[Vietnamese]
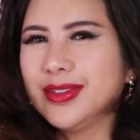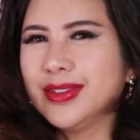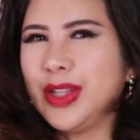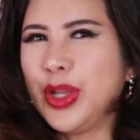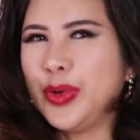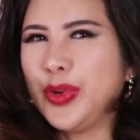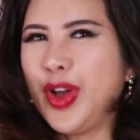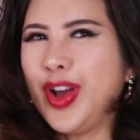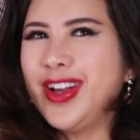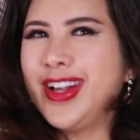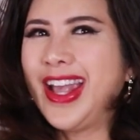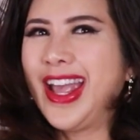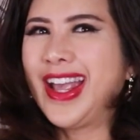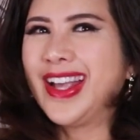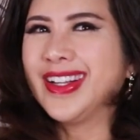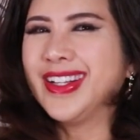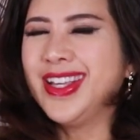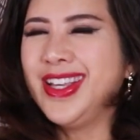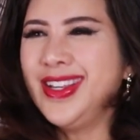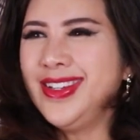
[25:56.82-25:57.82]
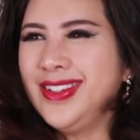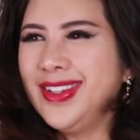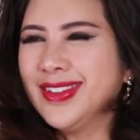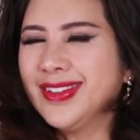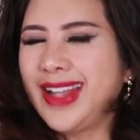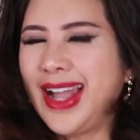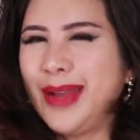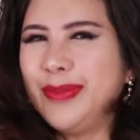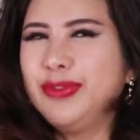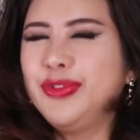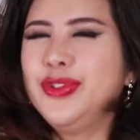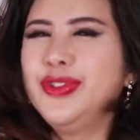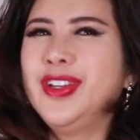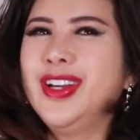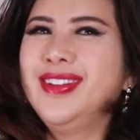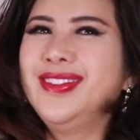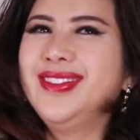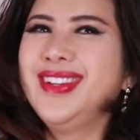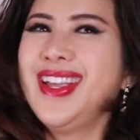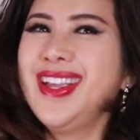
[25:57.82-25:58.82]
điều đó càng khiến cho tam phu
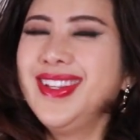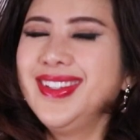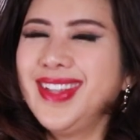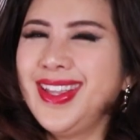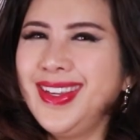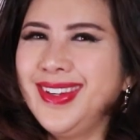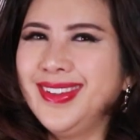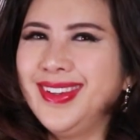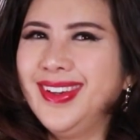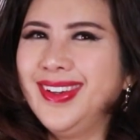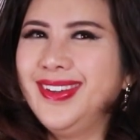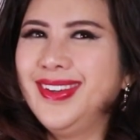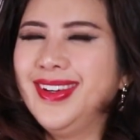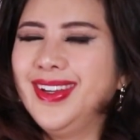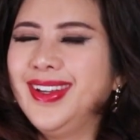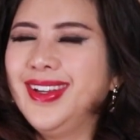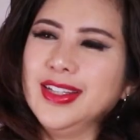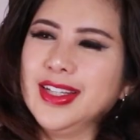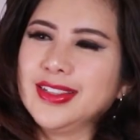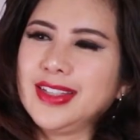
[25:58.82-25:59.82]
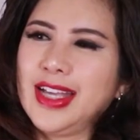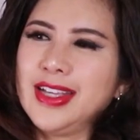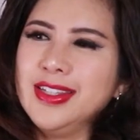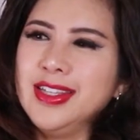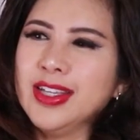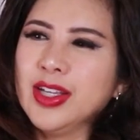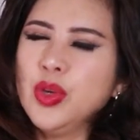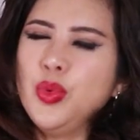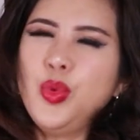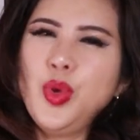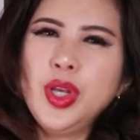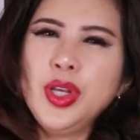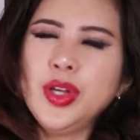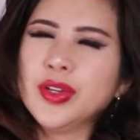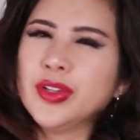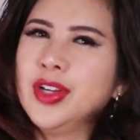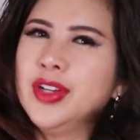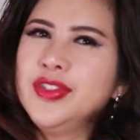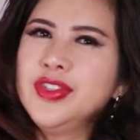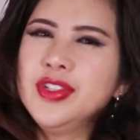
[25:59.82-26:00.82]
nhân điên tiết lên là tại vì cái quy luật
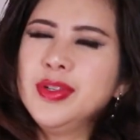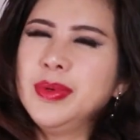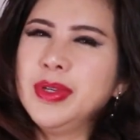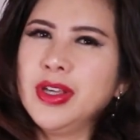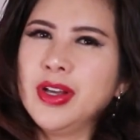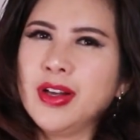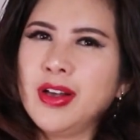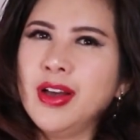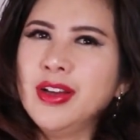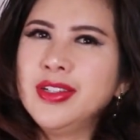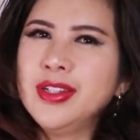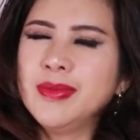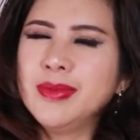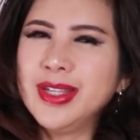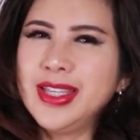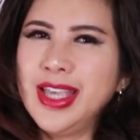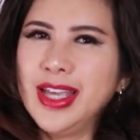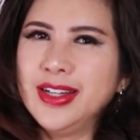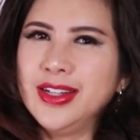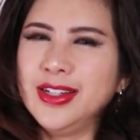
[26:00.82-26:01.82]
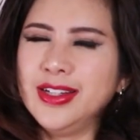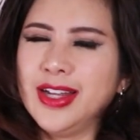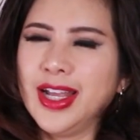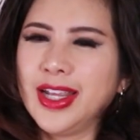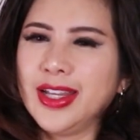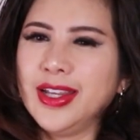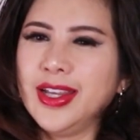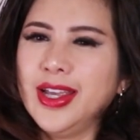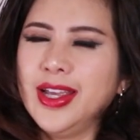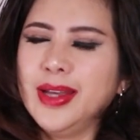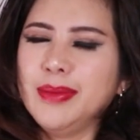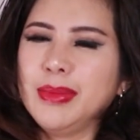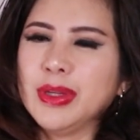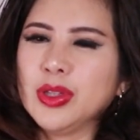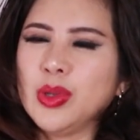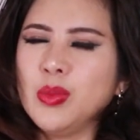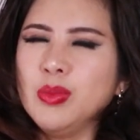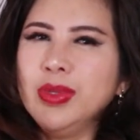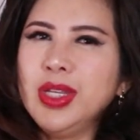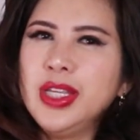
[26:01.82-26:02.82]
đó chưa bao giờ có trong cái gia đình này mà
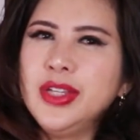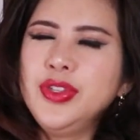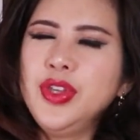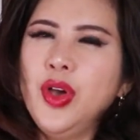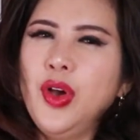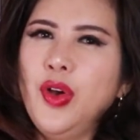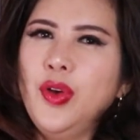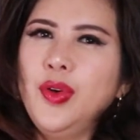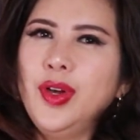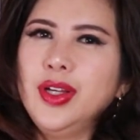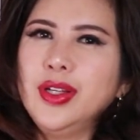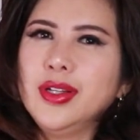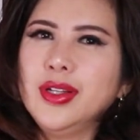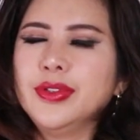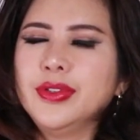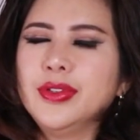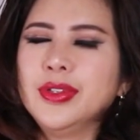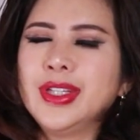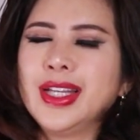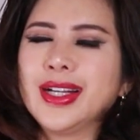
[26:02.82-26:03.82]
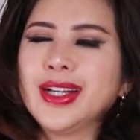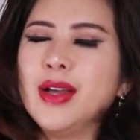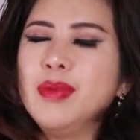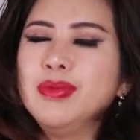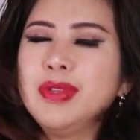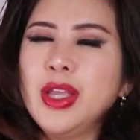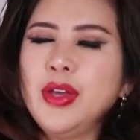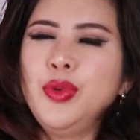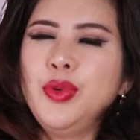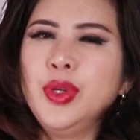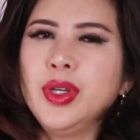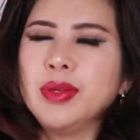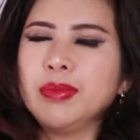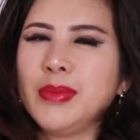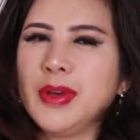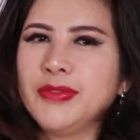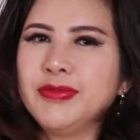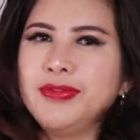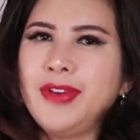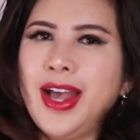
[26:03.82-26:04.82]
tụng liên vô á là không quy luật
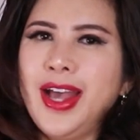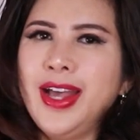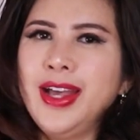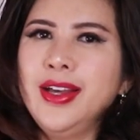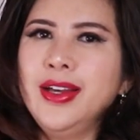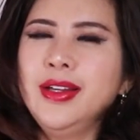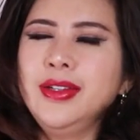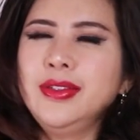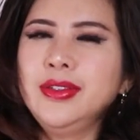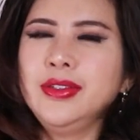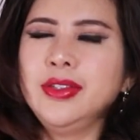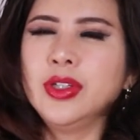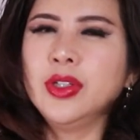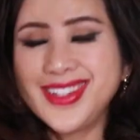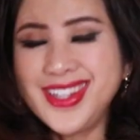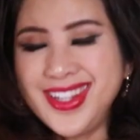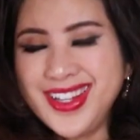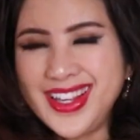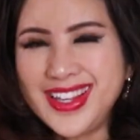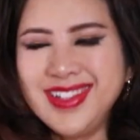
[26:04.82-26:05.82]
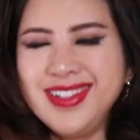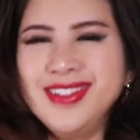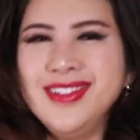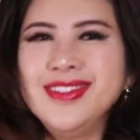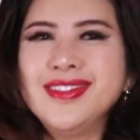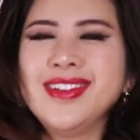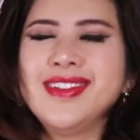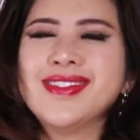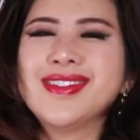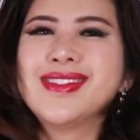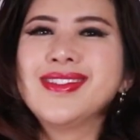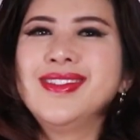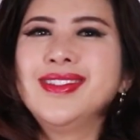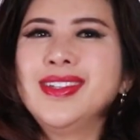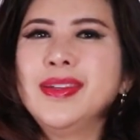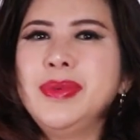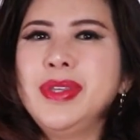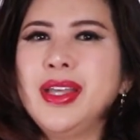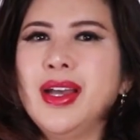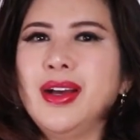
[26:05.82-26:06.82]
mà phá hết những cái kỷ cương từ xưa
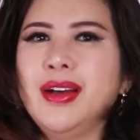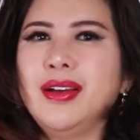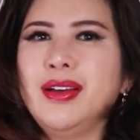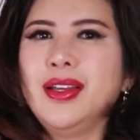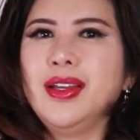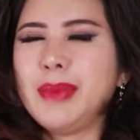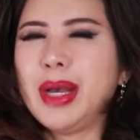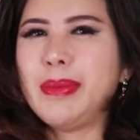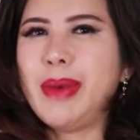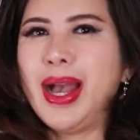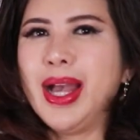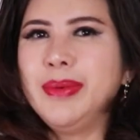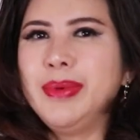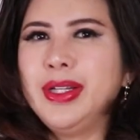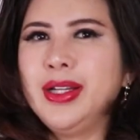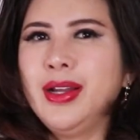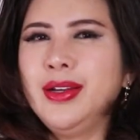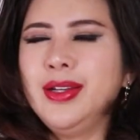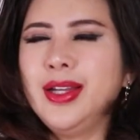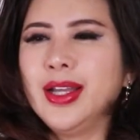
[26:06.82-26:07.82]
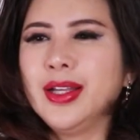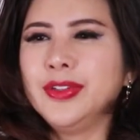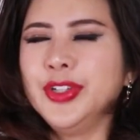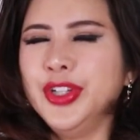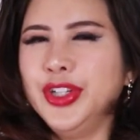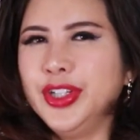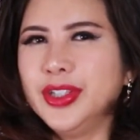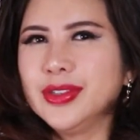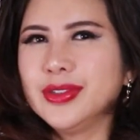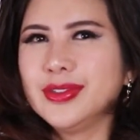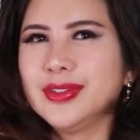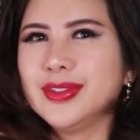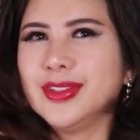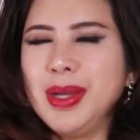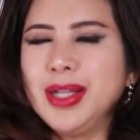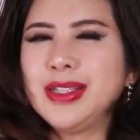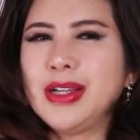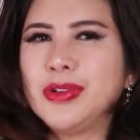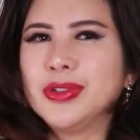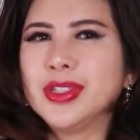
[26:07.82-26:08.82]
tới bây giờ bà ba mới nói là được
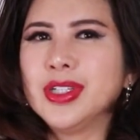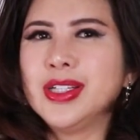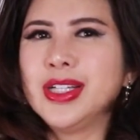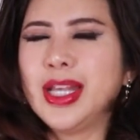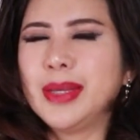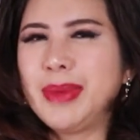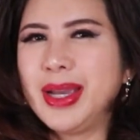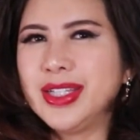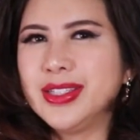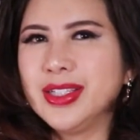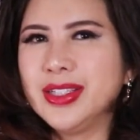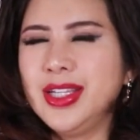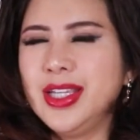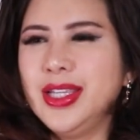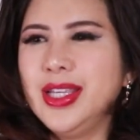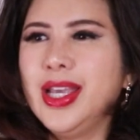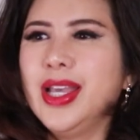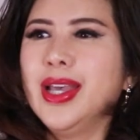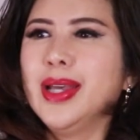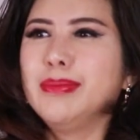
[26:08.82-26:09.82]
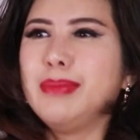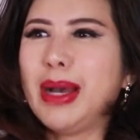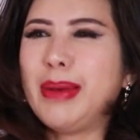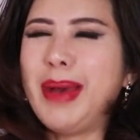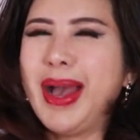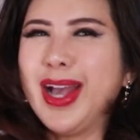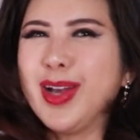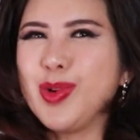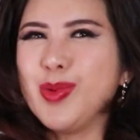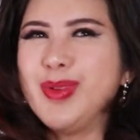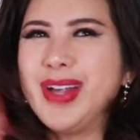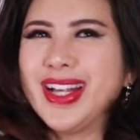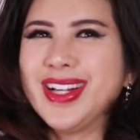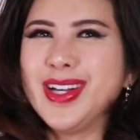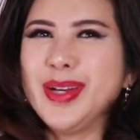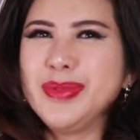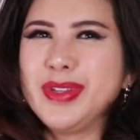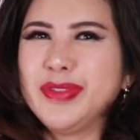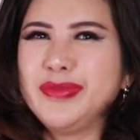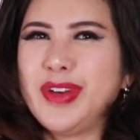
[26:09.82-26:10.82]
bắt đầu từ ngày mai trở đi bà ba cũng ăn
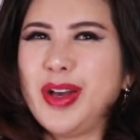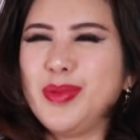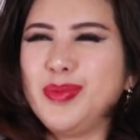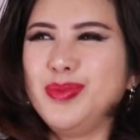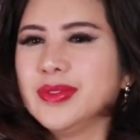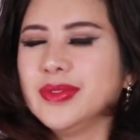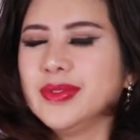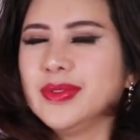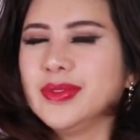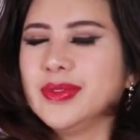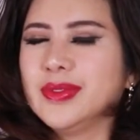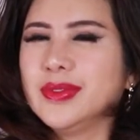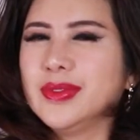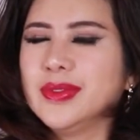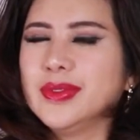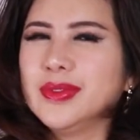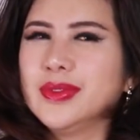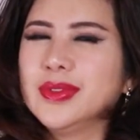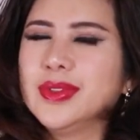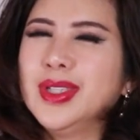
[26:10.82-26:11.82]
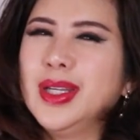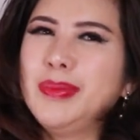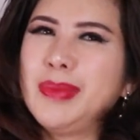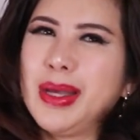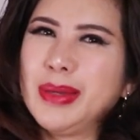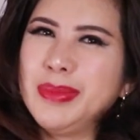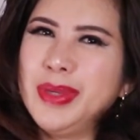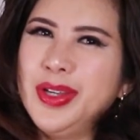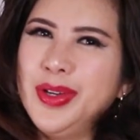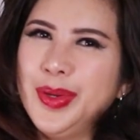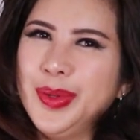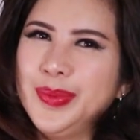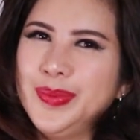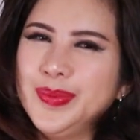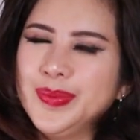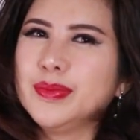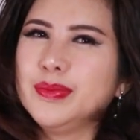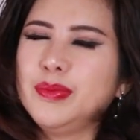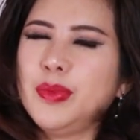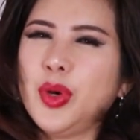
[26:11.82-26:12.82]
cơm trong phòng các bạn biết không
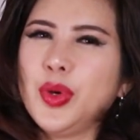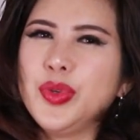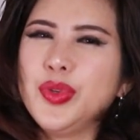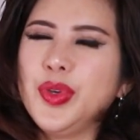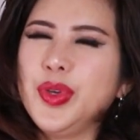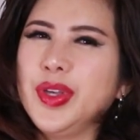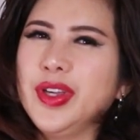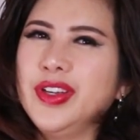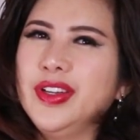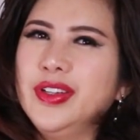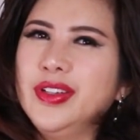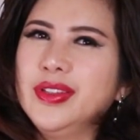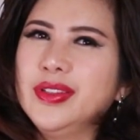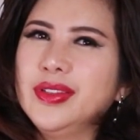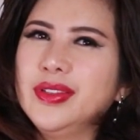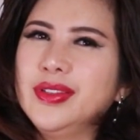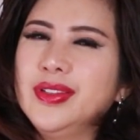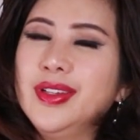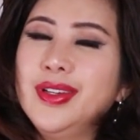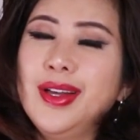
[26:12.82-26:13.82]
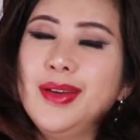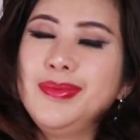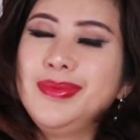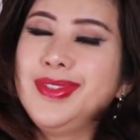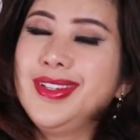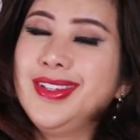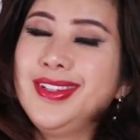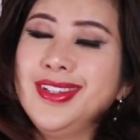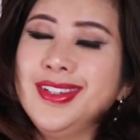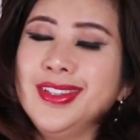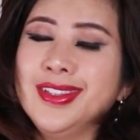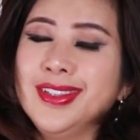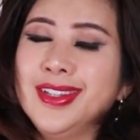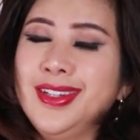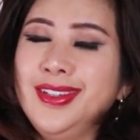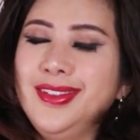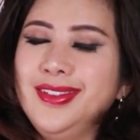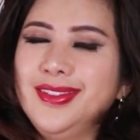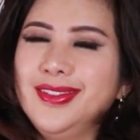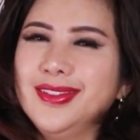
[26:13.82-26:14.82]
mọi chuyện á nó không như người
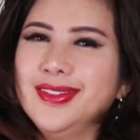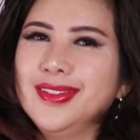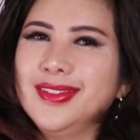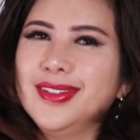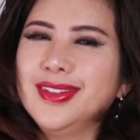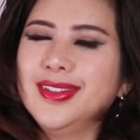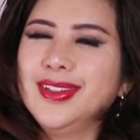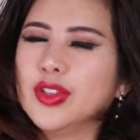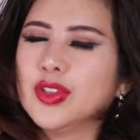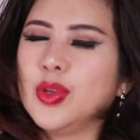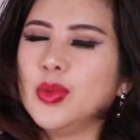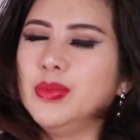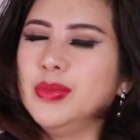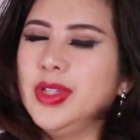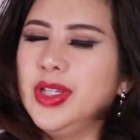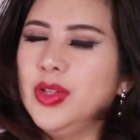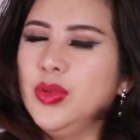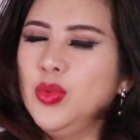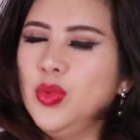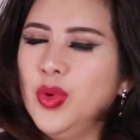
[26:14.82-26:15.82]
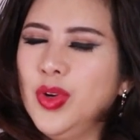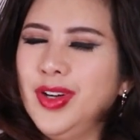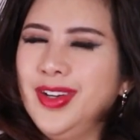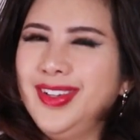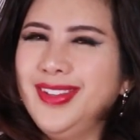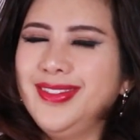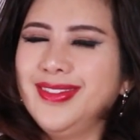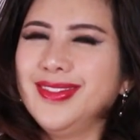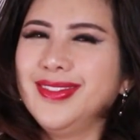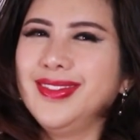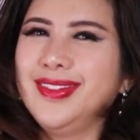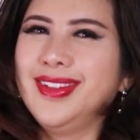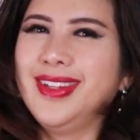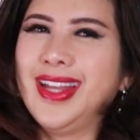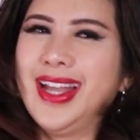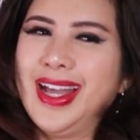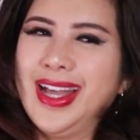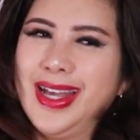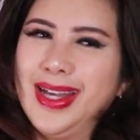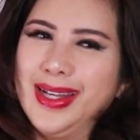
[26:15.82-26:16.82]
tính tụng liên quên
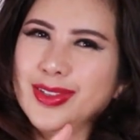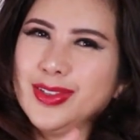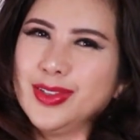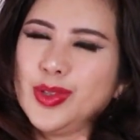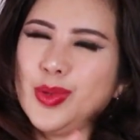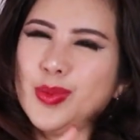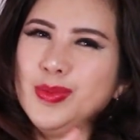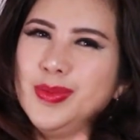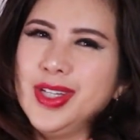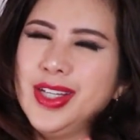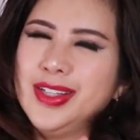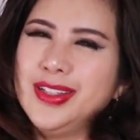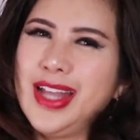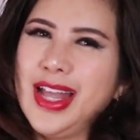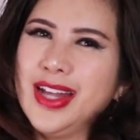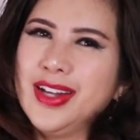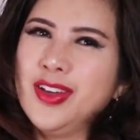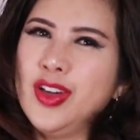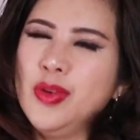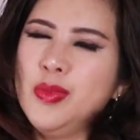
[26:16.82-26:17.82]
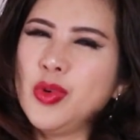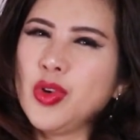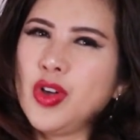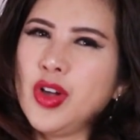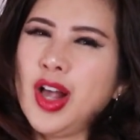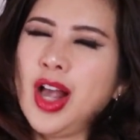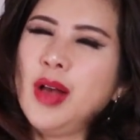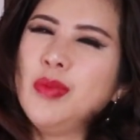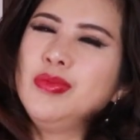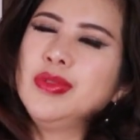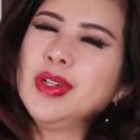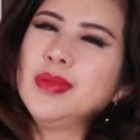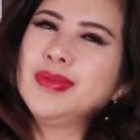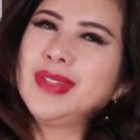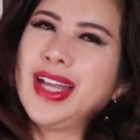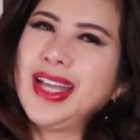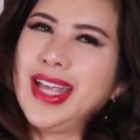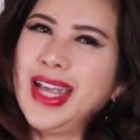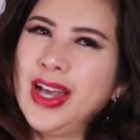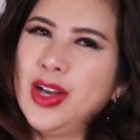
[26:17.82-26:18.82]
là tụng liên đang có một con ong trong
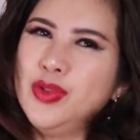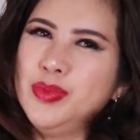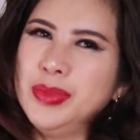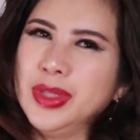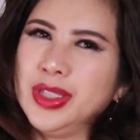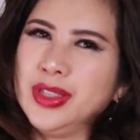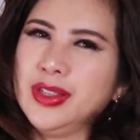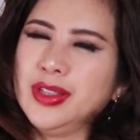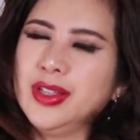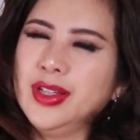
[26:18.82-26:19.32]
tay áo mình